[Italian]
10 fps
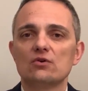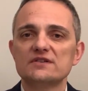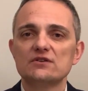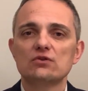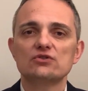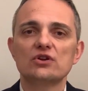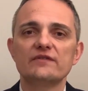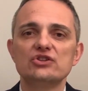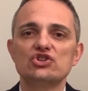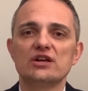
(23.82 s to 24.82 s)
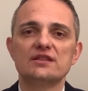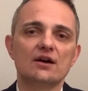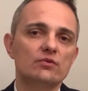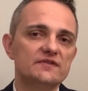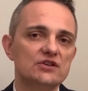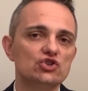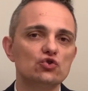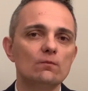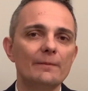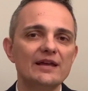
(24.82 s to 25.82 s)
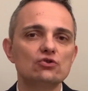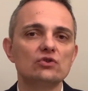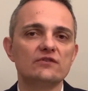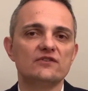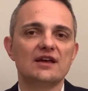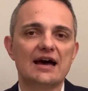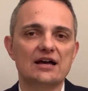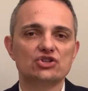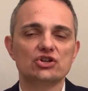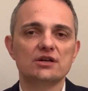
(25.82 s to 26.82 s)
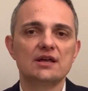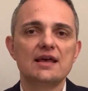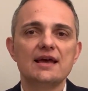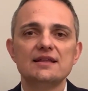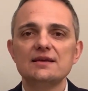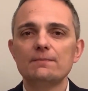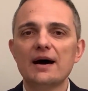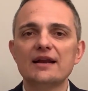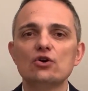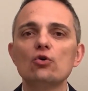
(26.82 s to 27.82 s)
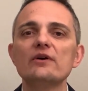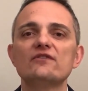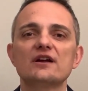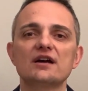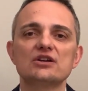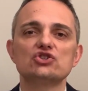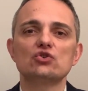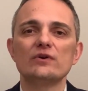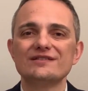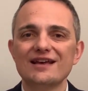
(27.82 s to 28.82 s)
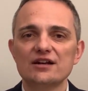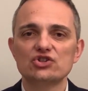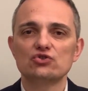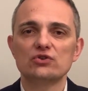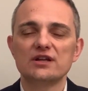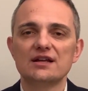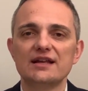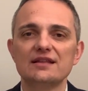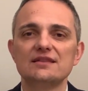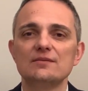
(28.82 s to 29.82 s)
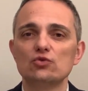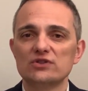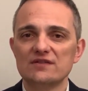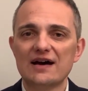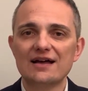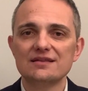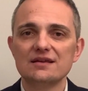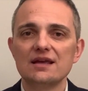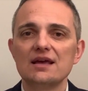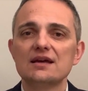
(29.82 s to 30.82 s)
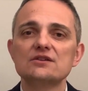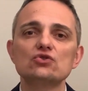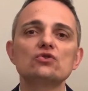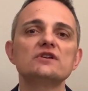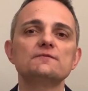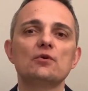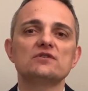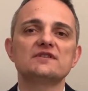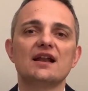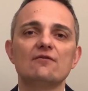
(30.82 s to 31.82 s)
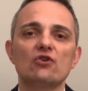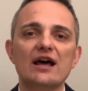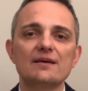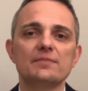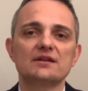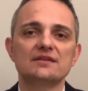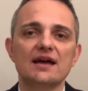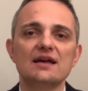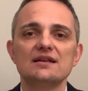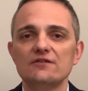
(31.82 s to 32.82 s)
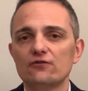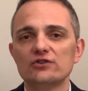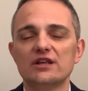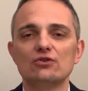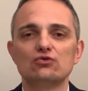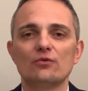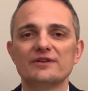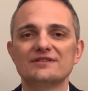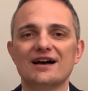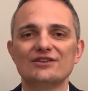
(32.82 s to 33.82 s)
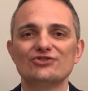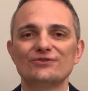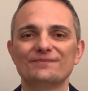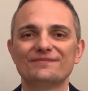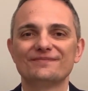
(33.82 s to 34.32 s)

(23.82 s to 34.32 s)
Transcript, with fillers: Un assicuratore vincente acquisisci un metodo efficace ed impari come far crescere un esercito di clienti motivati che sono disposti a lavorare per te diffondendo il tuo messaggio.